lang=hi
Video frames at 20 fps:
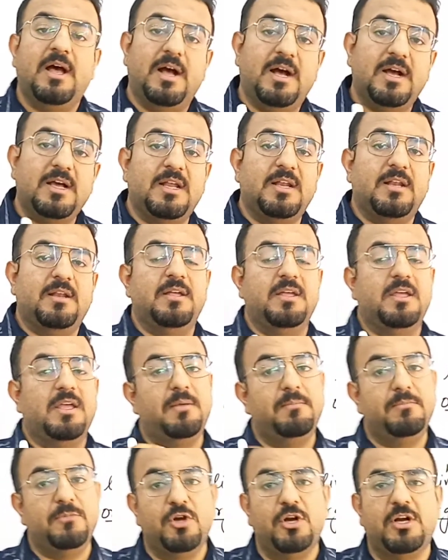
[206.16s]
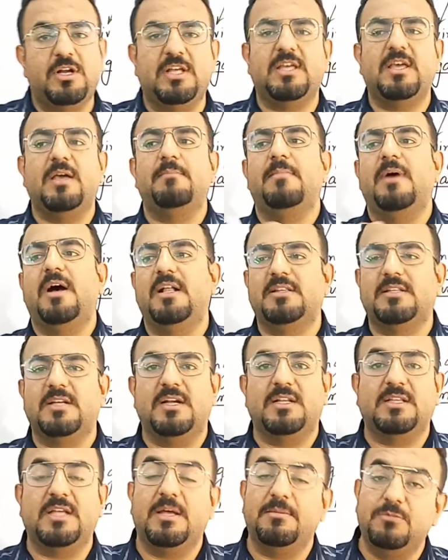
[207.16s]
अगर इम्यूनिटी की हम बात
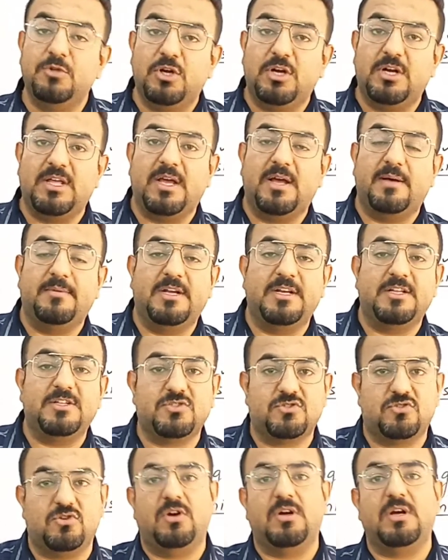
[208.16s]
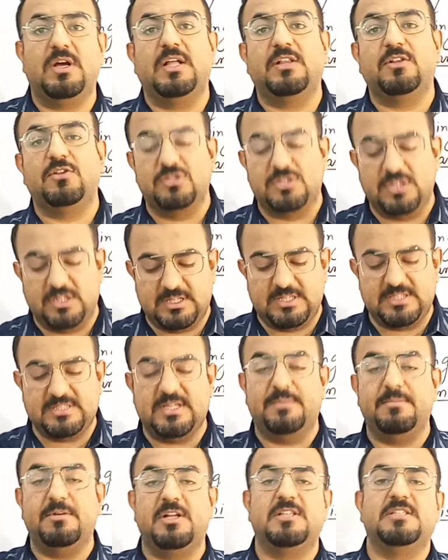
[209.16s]
करते हैं इम्यूनिटी हमारी स्ट्रांग है तो जल्दी
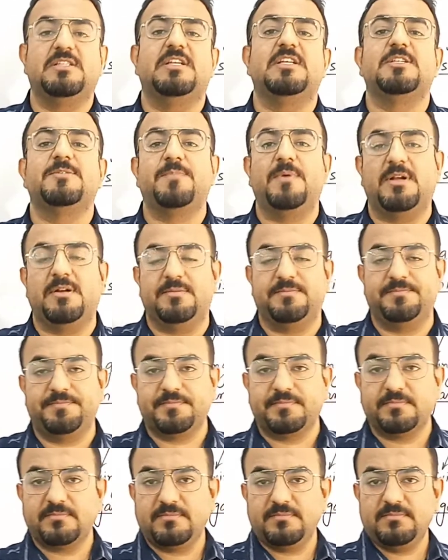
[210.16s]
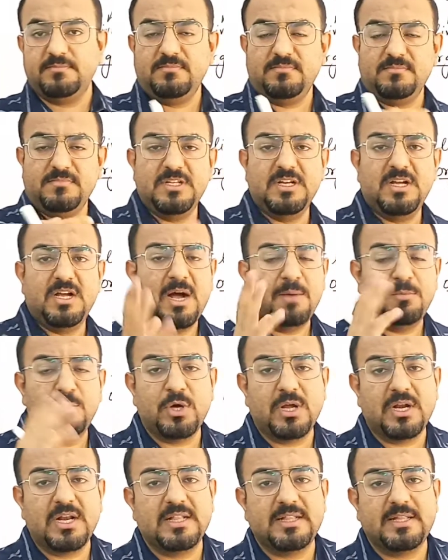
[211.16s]
से हम डिजीज पर काबू
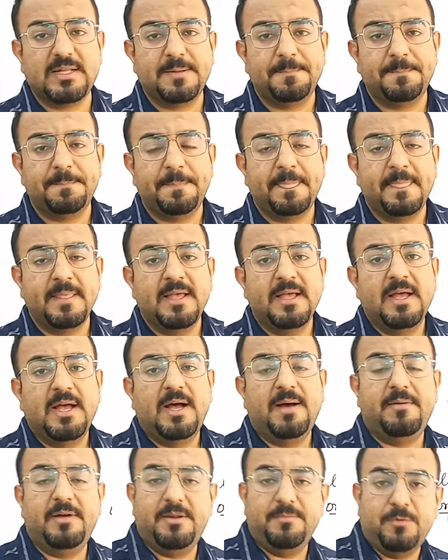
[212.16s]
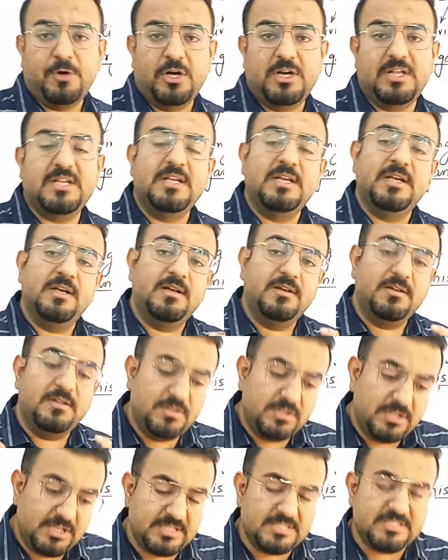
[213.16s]
कर लेते हैं हमारी बॉडी
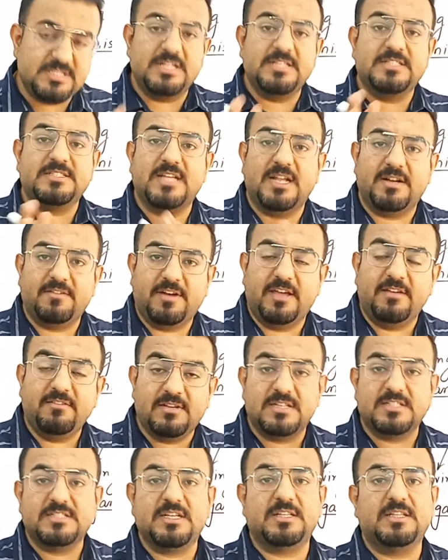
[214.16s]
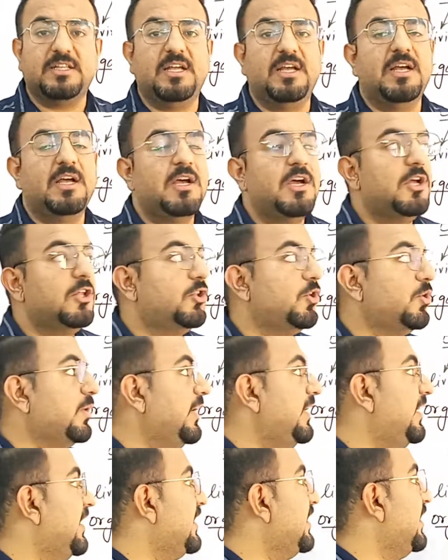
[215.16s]
इजिली सर्वाइव कर सकती है तो
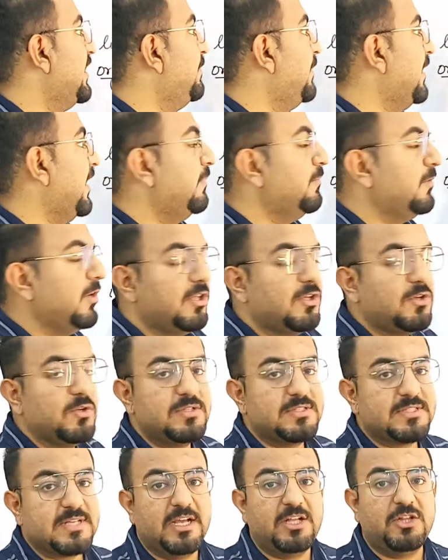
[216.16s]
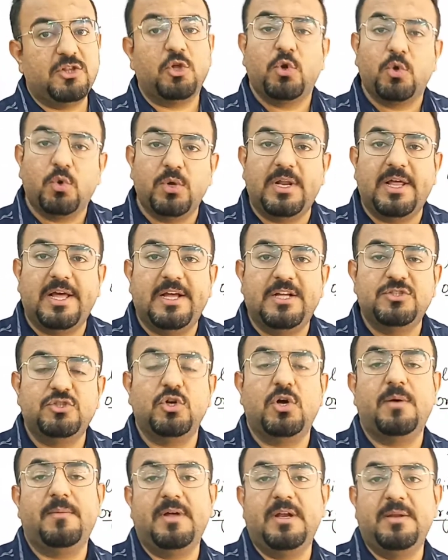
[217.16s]
कहने के ये बायोमोलिक्यूल्स का ही तो रोल है
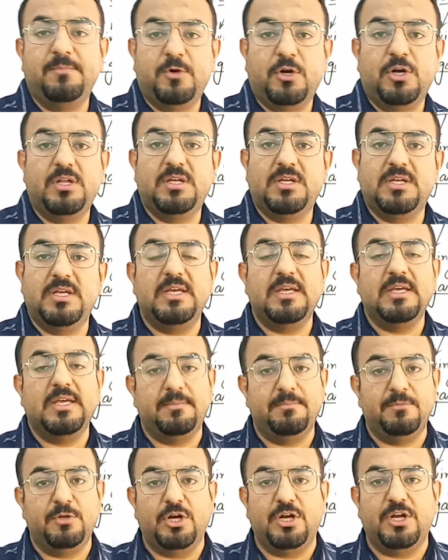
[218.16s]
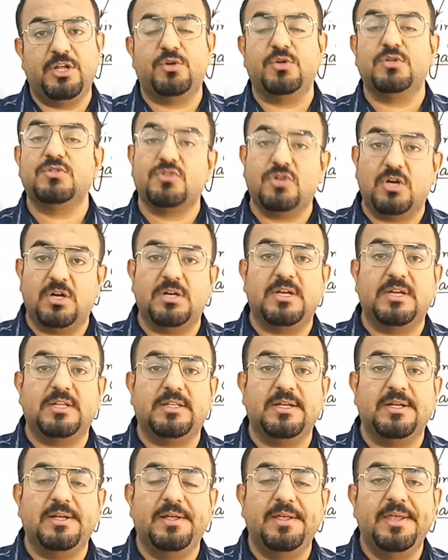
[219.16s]
जो हमारी बॉडी की इम्यूनिटी को स्ट्रांग
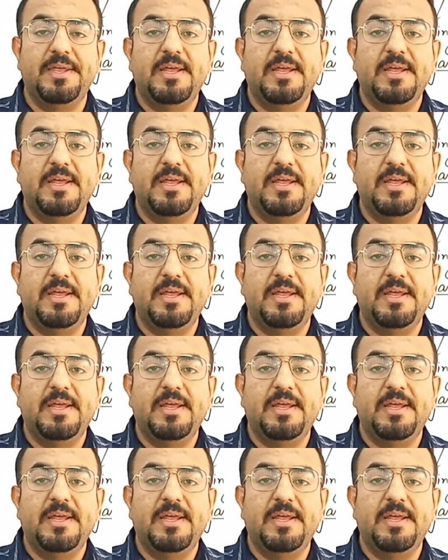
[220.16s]
करता है